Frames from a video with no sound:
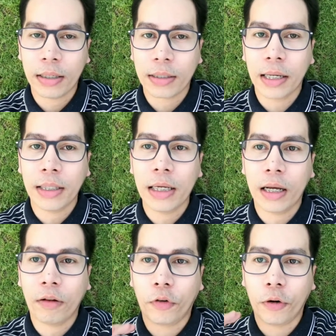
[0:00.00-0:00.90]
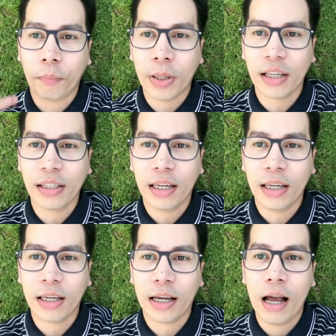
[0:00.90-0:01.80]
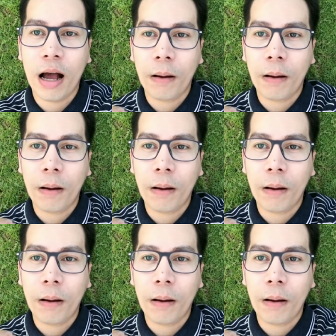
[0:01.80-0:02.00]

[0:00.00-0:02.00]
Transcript: it's ideal for picnic